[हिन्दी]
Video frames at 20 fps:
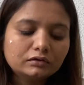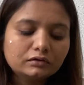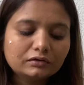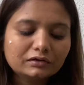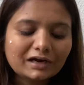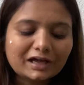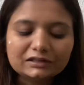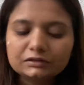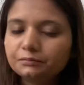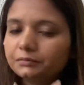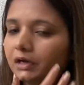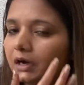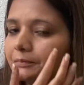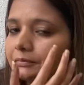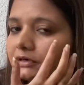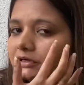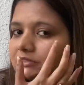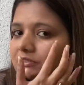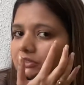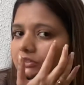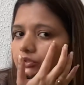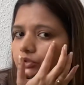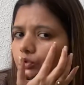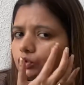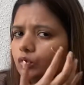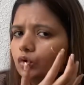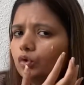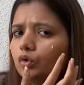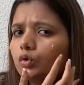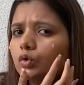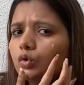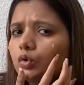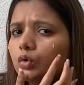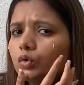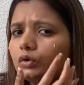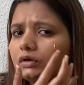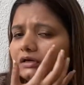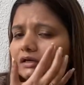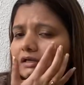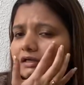रात में आप कर सकते
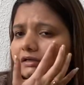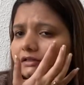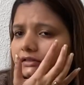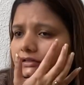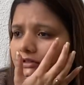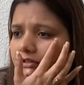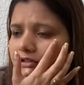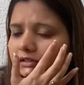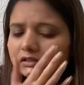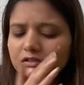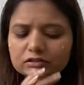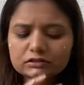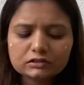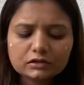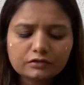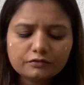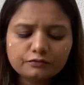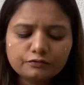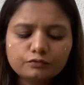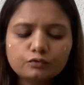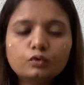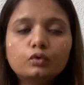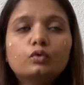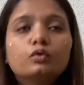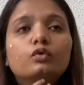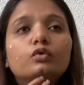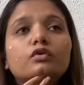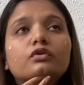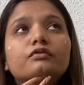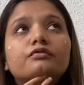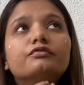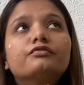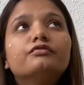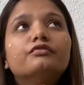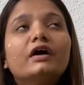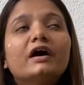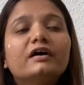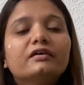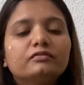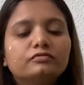हो ओनली थ्री से फोर
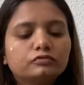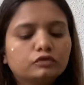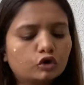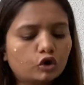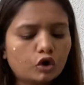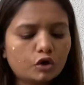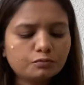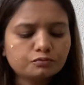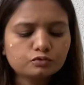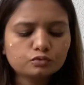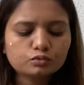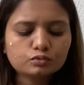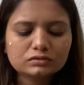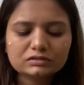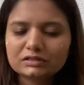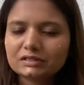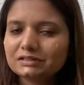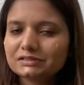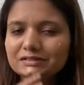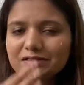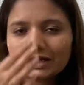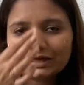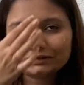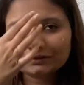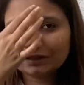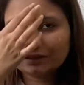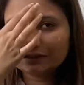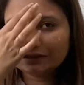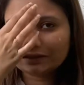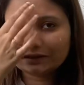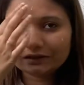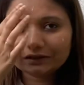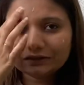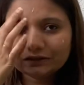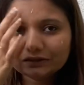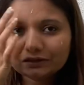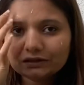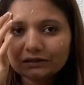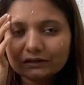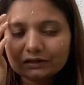फाइव ड्रॉप्स उससे ज़्यादा
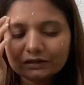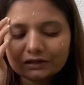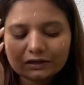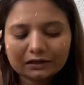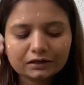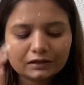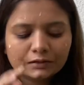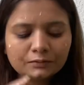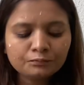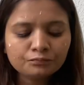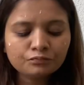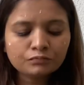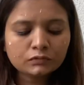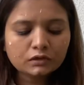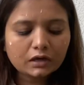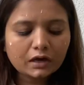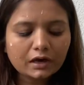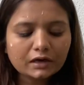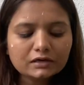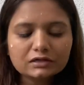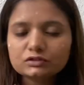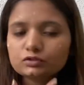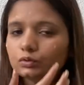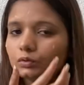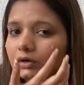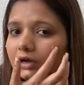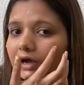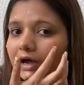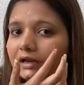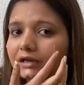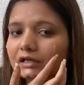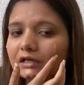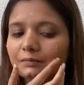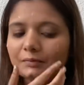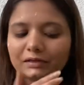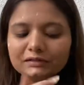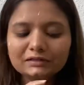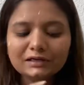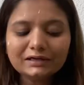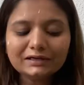नहीं करना है एंड इसको लगाने के
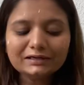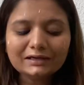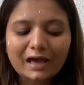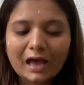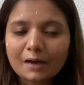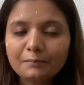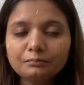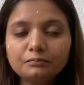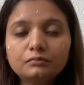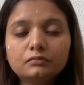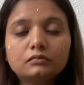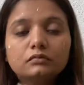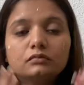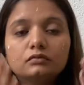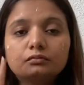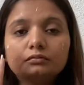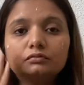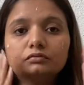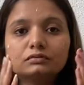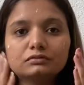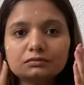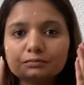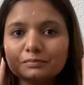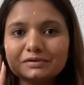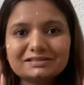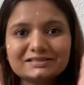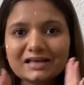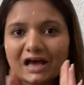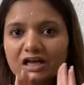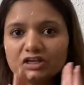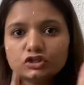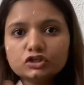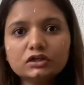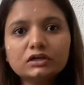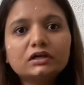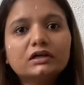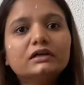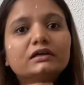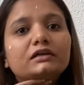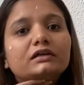बाद ना टैप मसाज
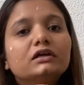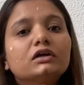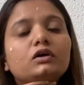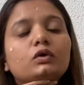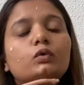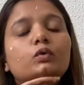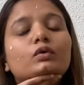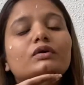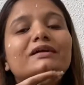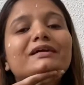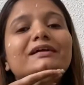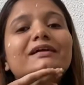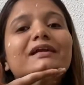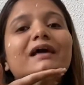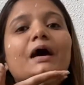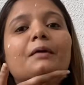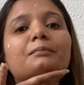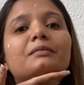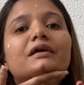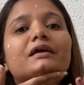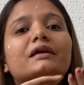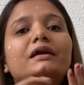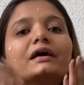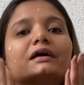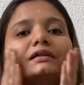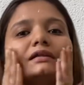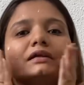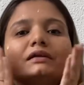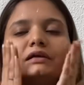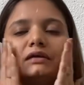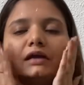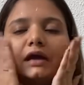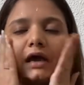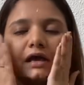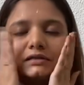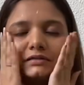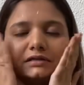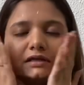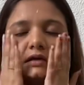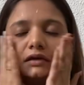नहीं करनी है ओनली टैप करना है देखिए
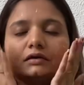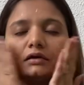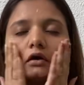ऐसे